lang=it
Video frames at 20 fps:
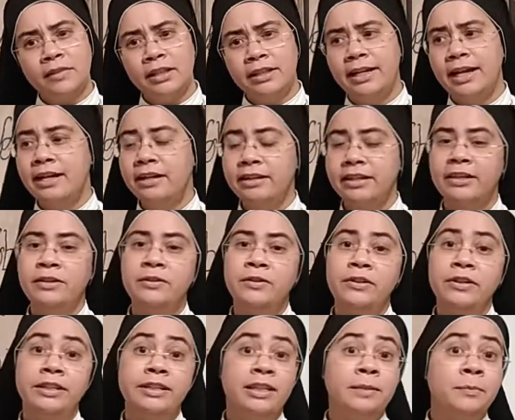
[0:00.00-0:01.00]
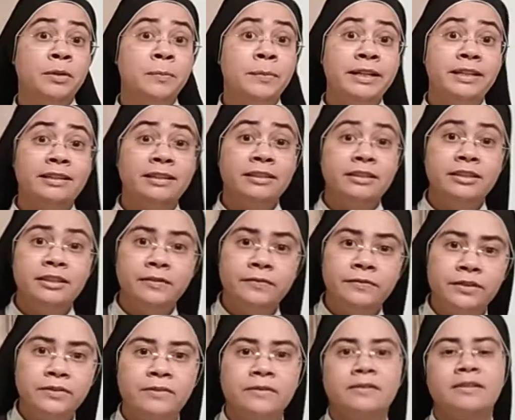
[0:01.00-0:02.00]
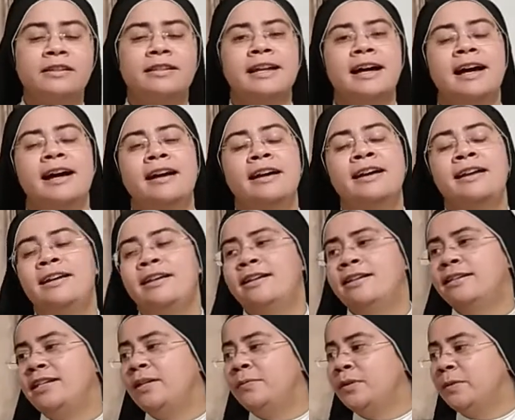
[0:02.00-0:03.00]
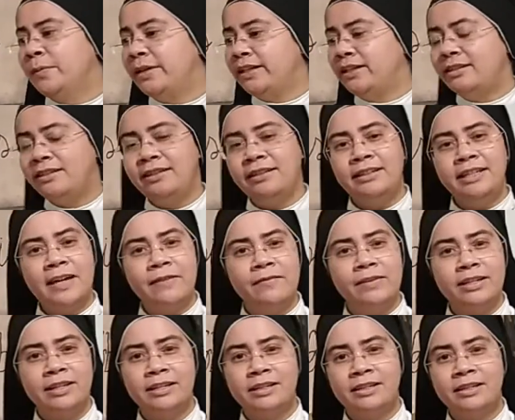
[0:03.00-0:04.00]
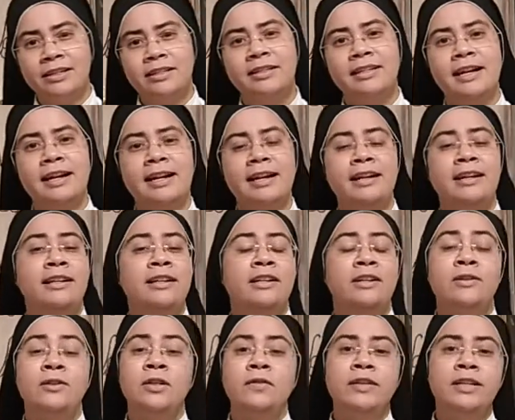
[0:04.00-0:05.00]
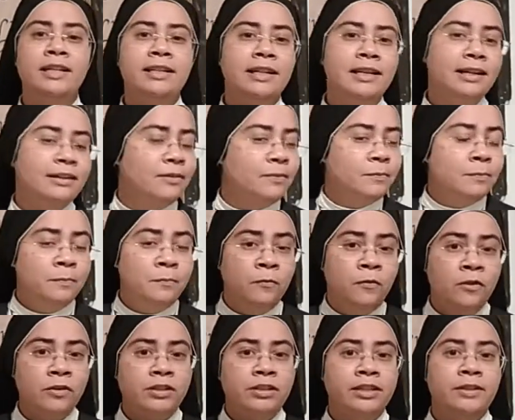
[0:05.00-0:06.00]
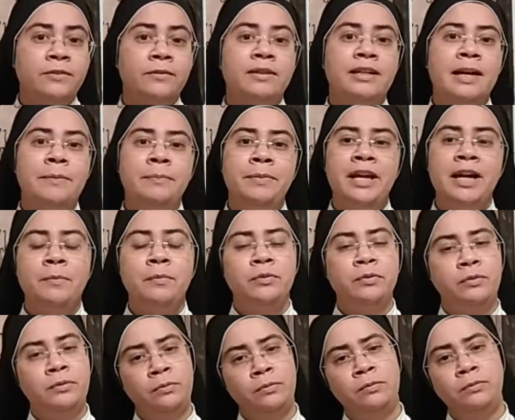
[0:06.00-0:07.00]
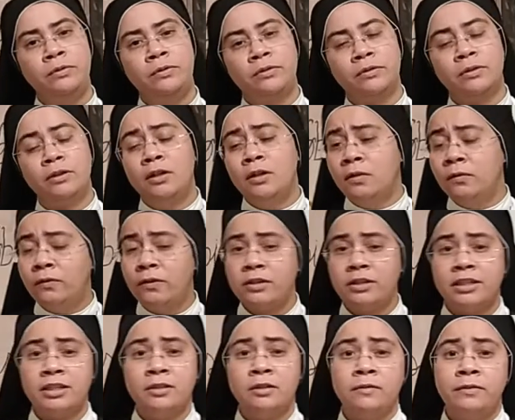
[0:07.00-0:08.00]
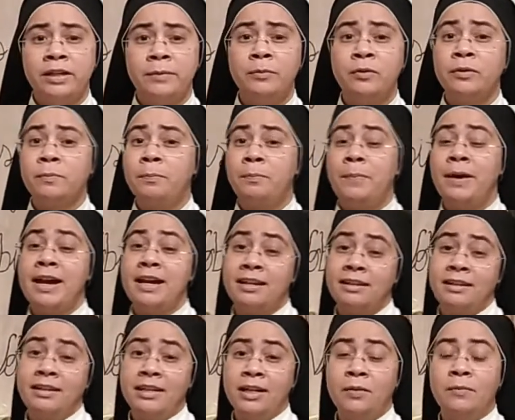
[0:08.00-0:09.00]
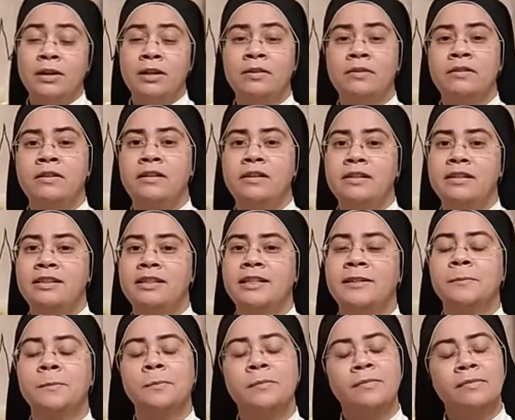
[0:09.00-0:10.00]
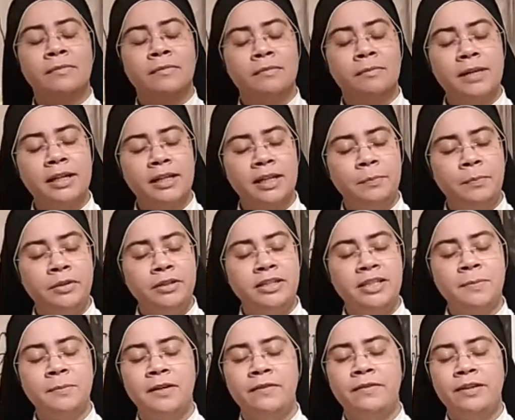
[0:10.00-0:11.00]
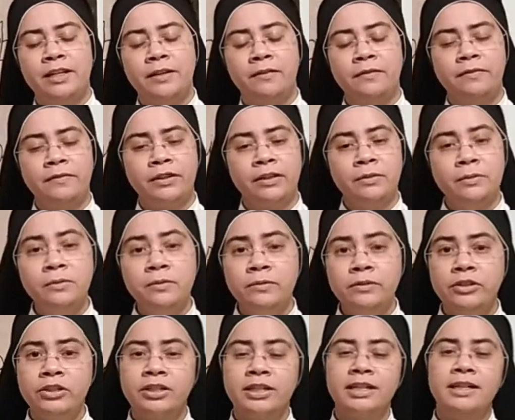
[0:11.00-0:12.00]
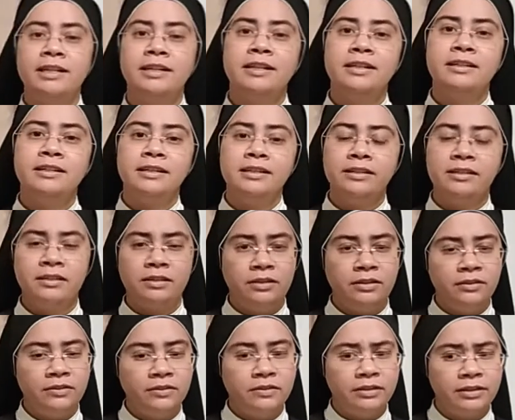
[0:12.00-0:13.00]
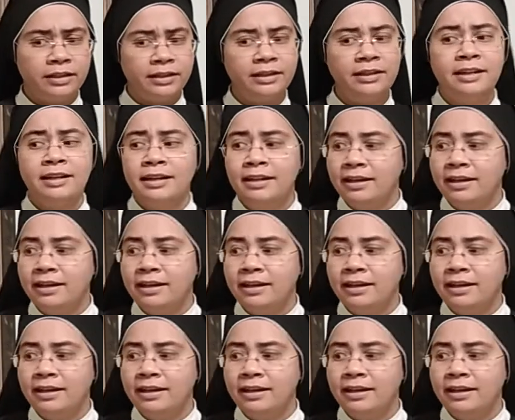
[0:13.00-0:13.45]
Che anche noi nei momenti di difficoltà, nei momenti di avversità, dove forse non capiamo tutto, forse dobbiamo perdere qualcosa, ma che possiamo avere fiducia nel Signore